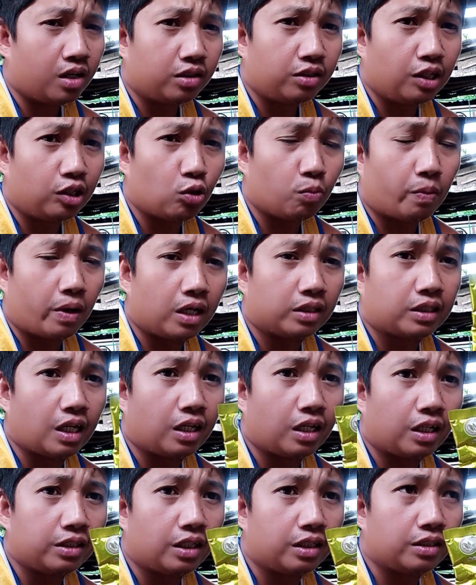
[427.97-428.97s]
Dito pa lang sa
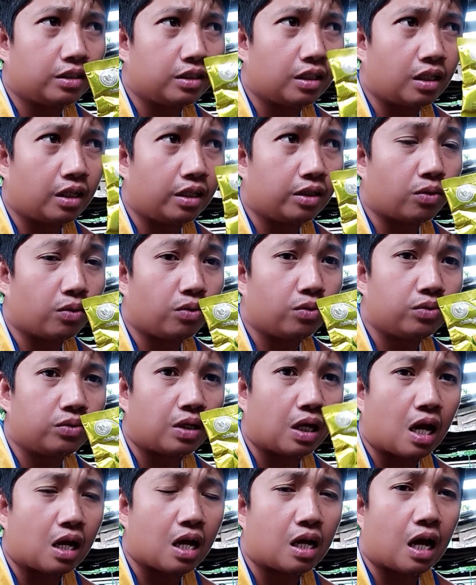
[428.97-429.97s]
ingredients nyo na ito,
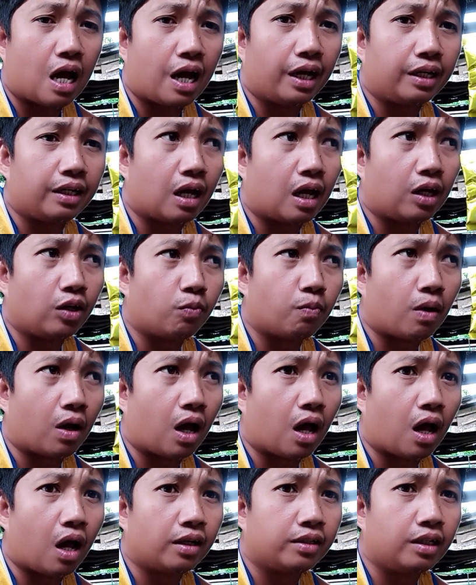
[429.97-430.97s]
nakakakain na yung
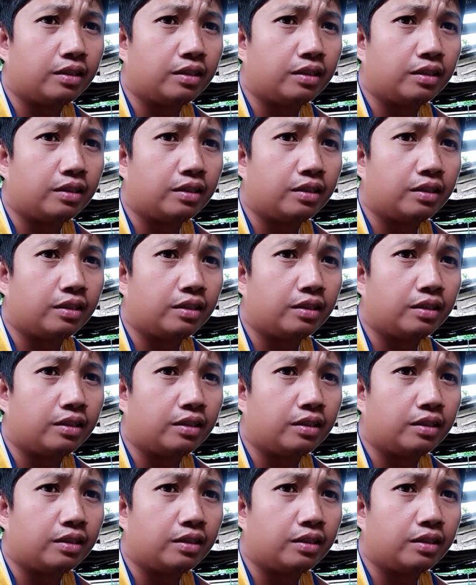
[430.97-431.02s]
mga